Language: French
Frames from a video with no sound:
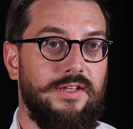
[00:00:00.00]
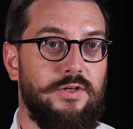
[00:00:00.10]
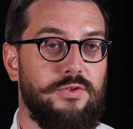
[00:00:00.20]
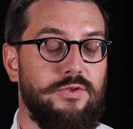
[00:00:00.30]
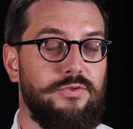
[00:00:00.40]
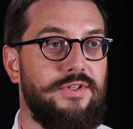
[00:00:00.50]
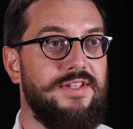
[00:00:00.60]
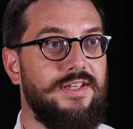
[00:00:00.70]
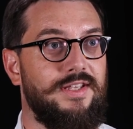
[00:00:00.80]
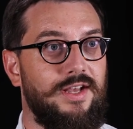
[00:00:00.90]
quelque chose de
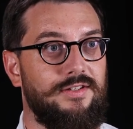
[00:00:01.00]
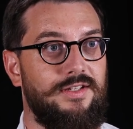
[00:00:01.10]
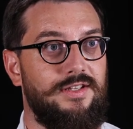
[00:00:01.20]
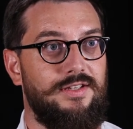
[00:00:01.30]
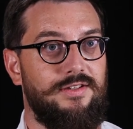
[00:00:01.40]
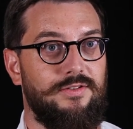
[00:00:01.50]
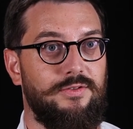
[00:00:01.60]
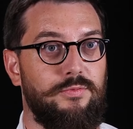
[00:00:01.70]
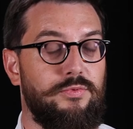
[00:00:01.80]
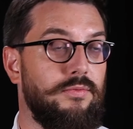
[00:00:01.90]
désincarné,
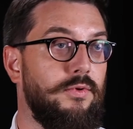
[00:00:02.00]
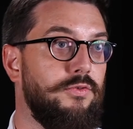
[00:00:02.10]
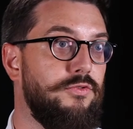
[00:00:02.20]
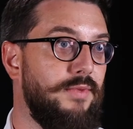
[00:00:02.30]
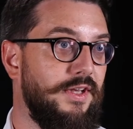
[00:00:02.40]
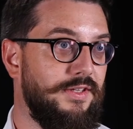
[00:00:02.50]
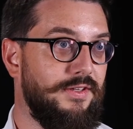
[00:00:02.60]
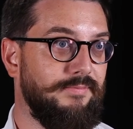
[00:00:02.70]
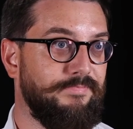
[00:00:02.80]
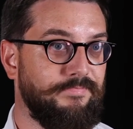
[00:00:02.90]
de purement
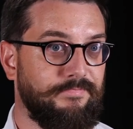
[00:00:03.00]
numérique.